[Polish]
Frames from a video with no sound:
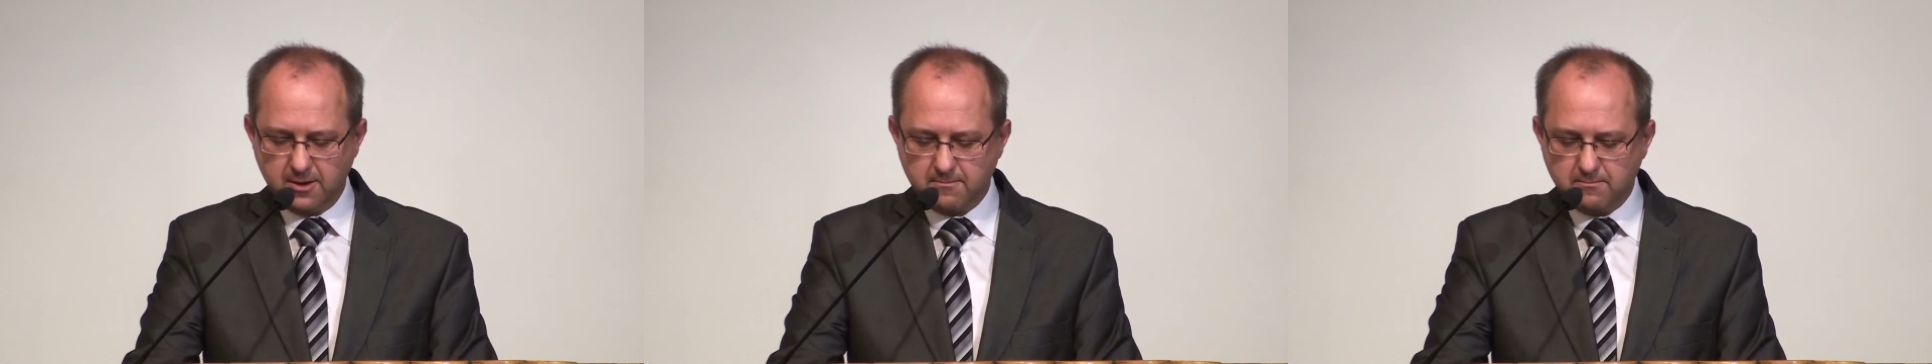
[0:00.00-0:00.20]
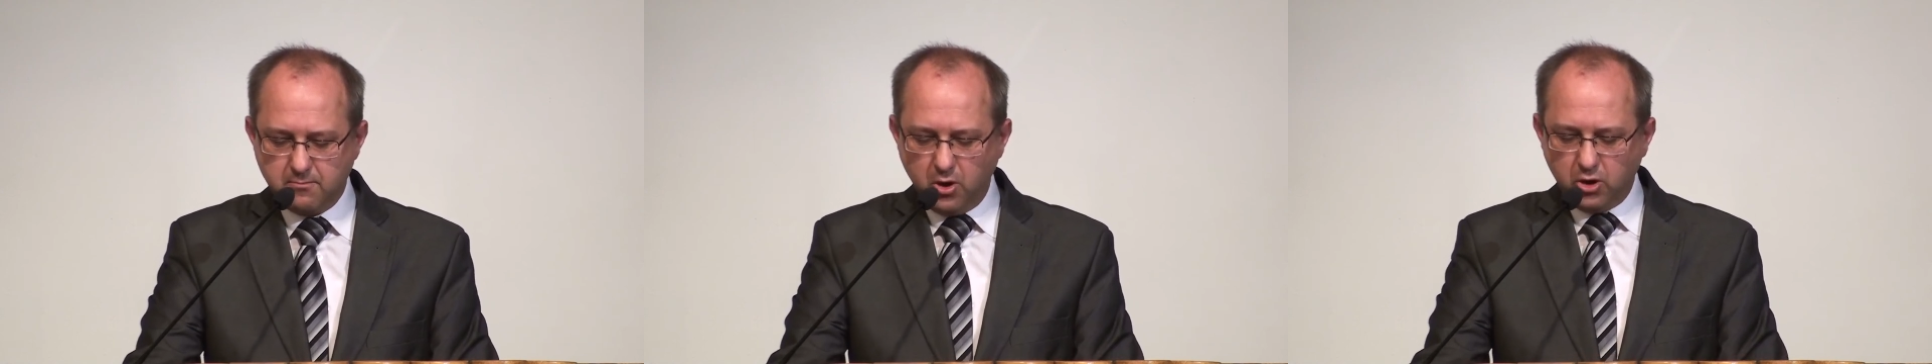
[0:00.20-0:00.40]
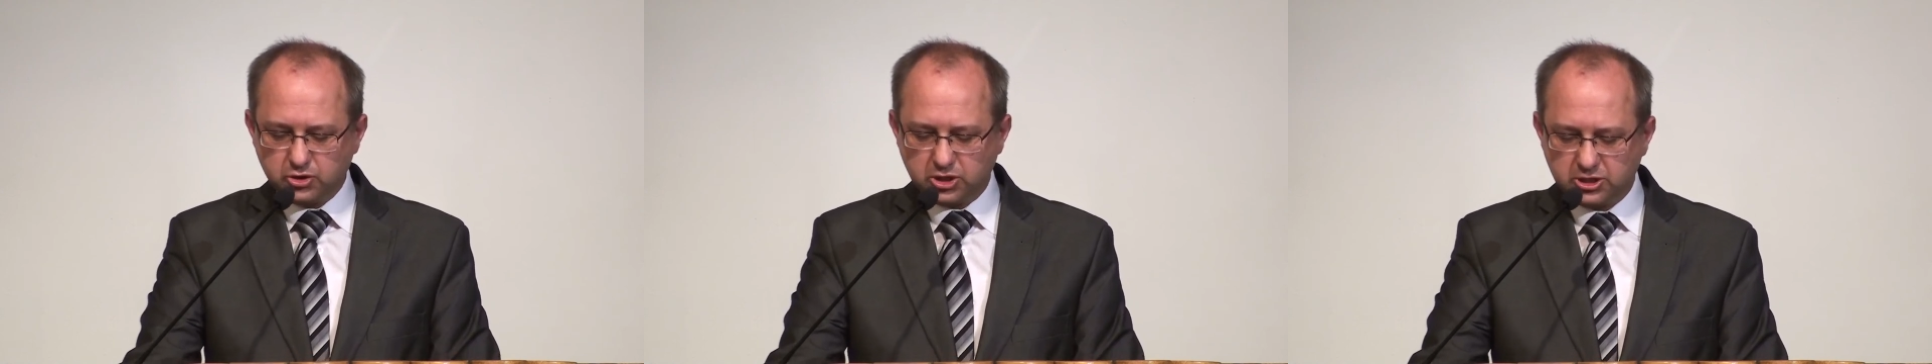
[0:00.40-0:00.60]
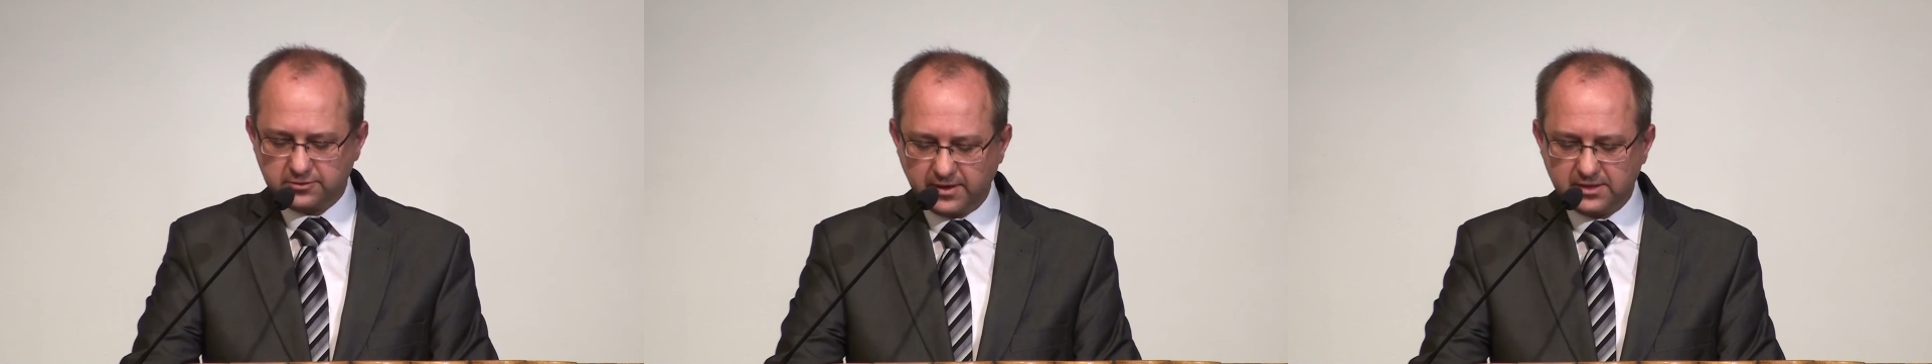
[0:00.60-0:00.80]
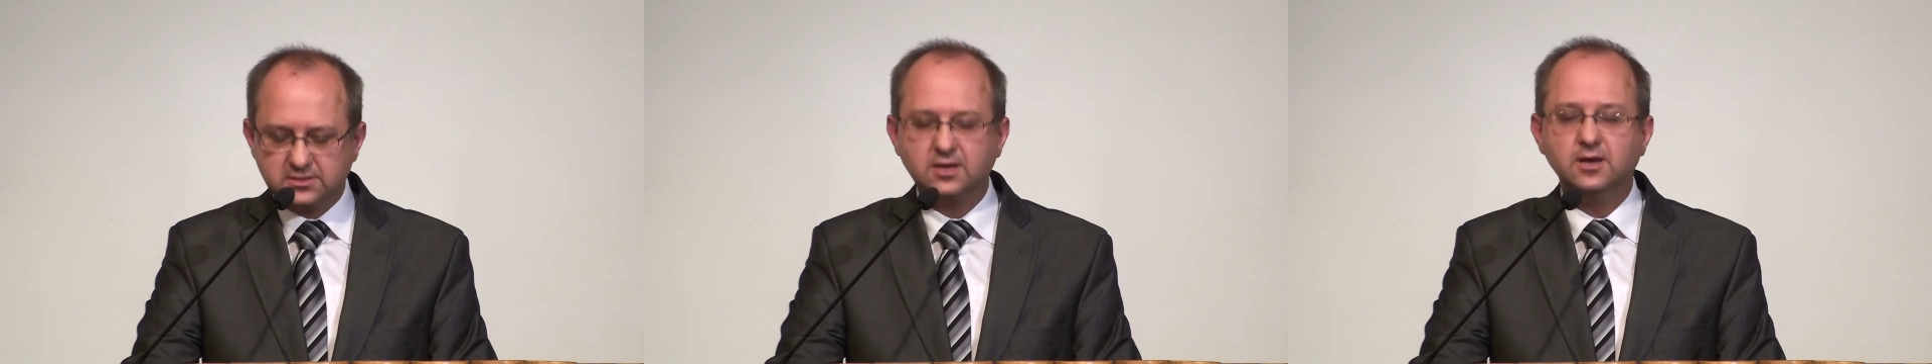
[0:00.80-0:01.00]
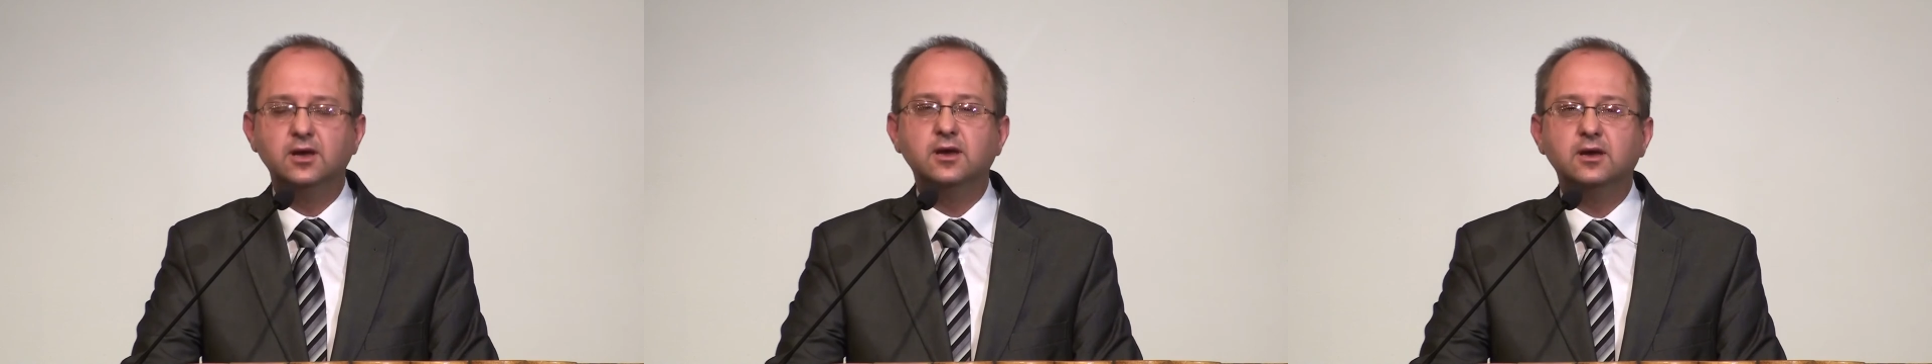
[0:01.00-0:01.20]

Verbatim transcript: Możesz więc